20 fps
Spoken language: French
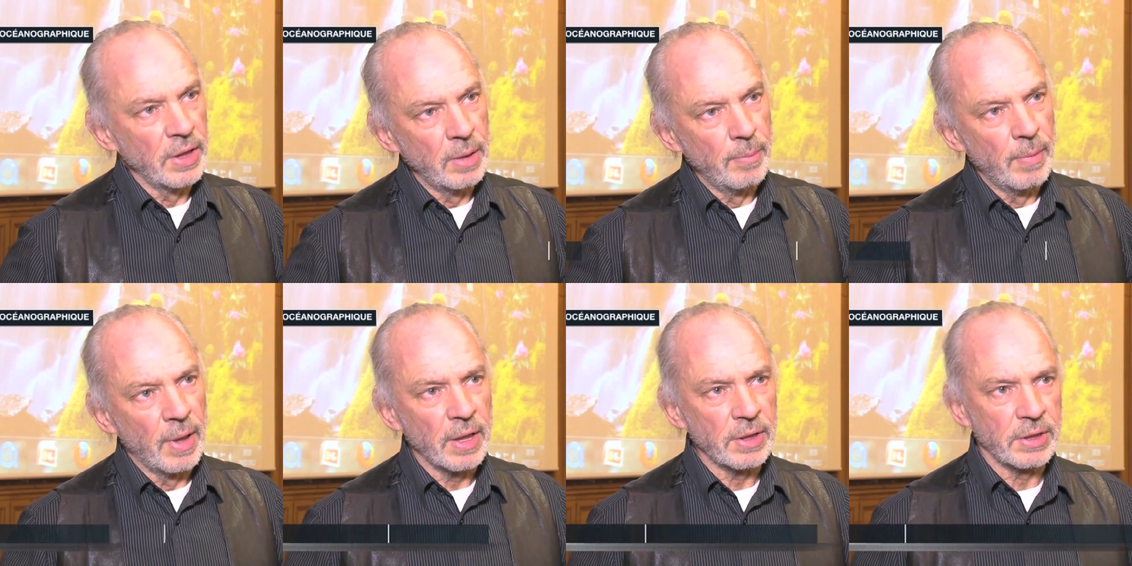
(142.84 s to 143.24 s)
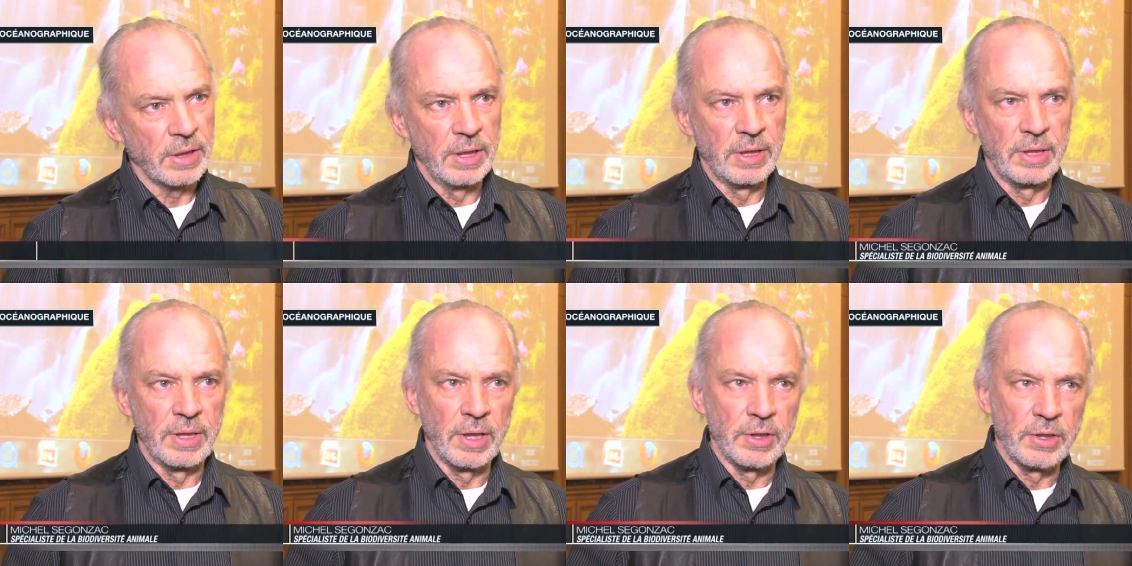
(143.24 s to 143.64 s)
démarche,
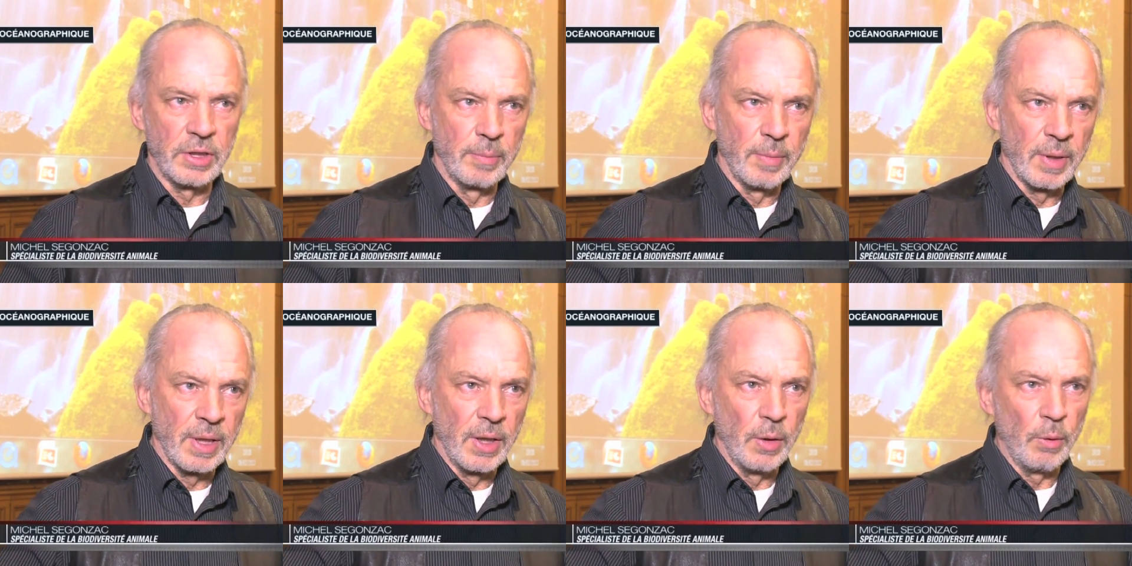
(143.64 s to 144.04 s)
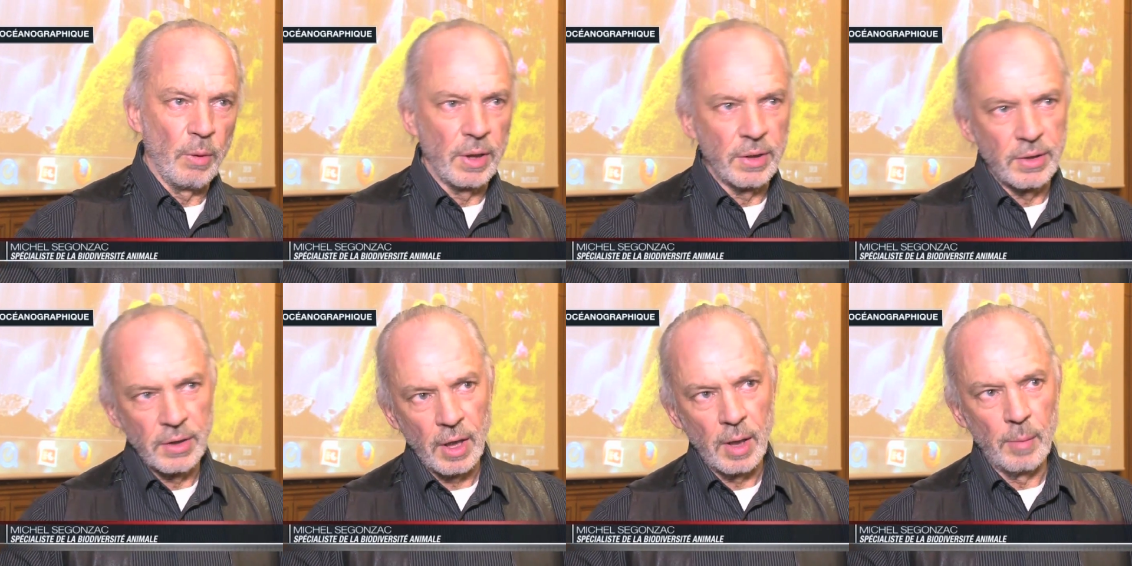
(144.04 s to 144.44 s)
elle était assez
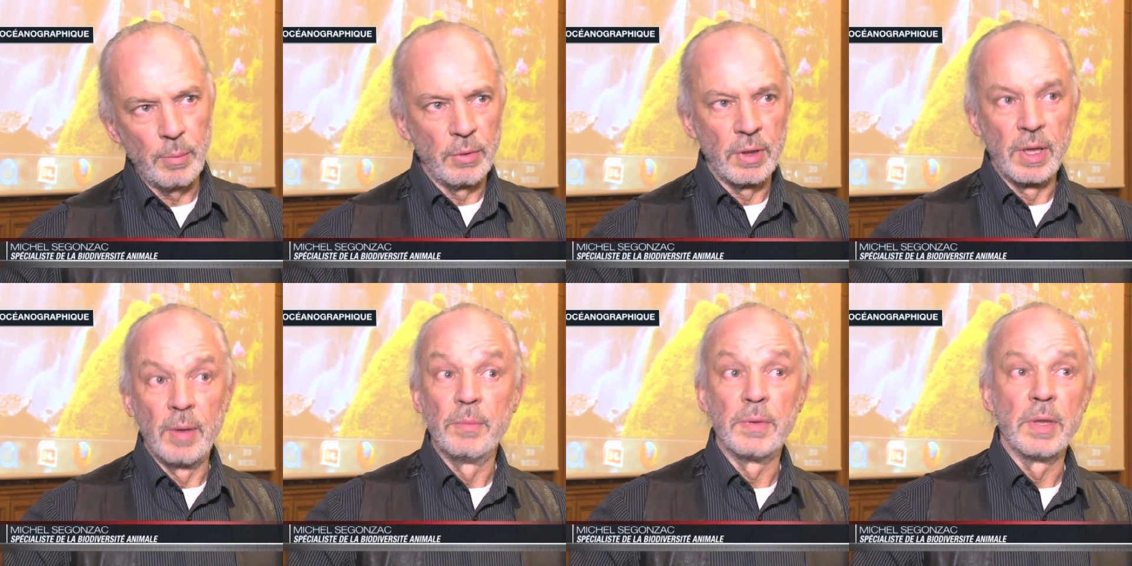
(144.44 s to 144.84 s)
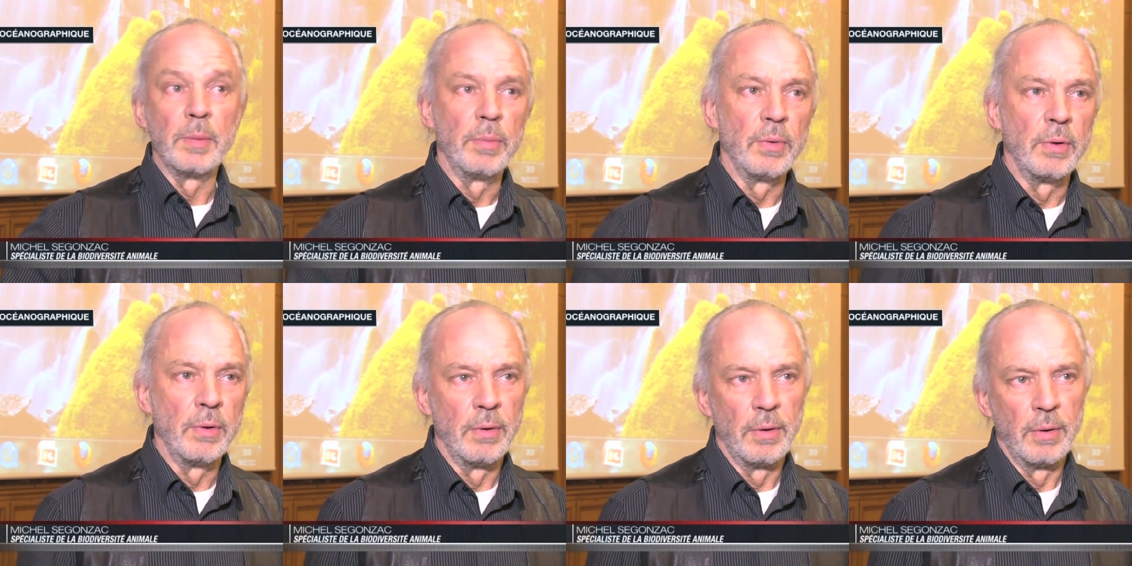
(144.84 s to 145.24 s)
maladroite, rappelait un petit
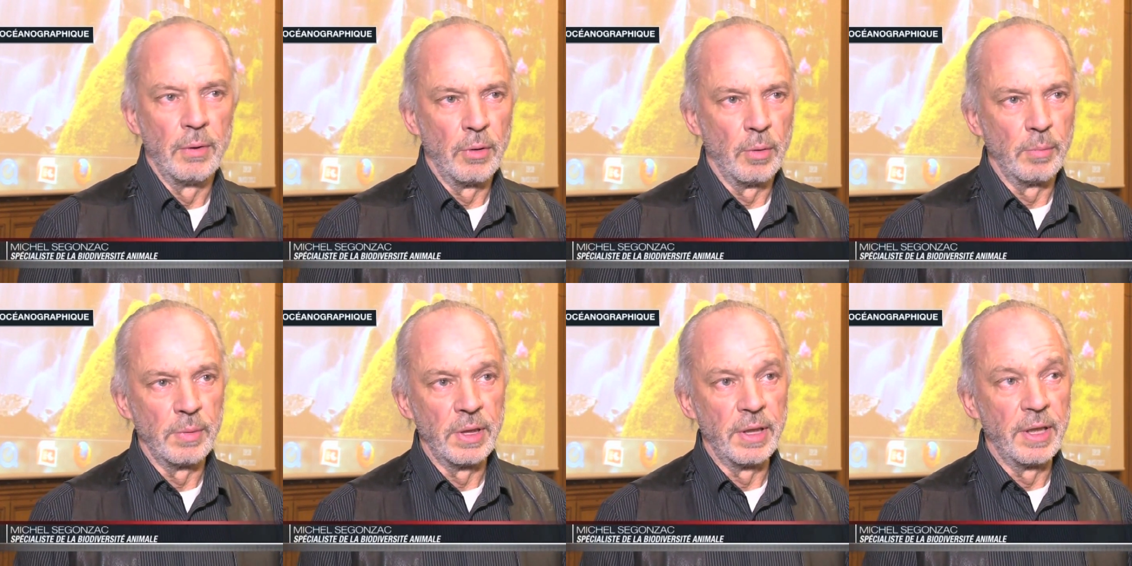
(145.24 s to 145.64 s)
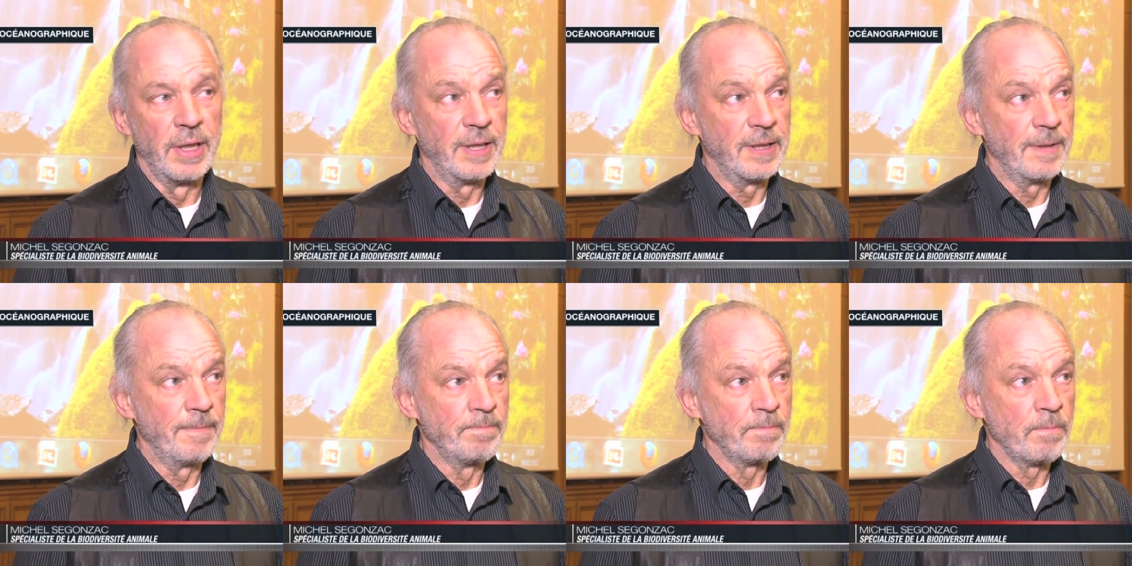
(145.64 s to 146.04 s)
peu l'homme des
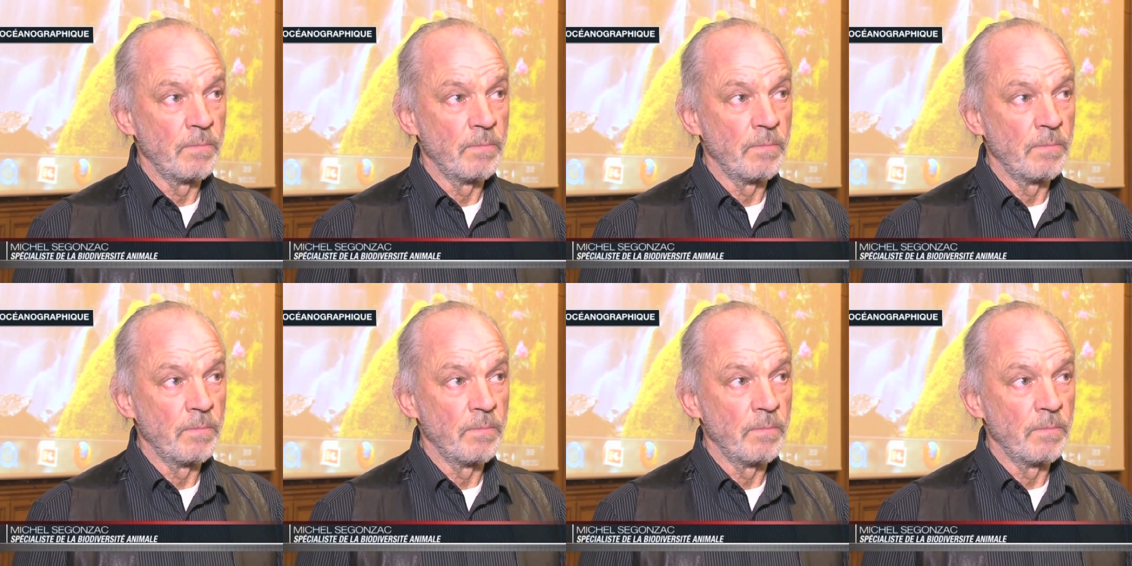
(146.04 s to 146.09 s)
neiges.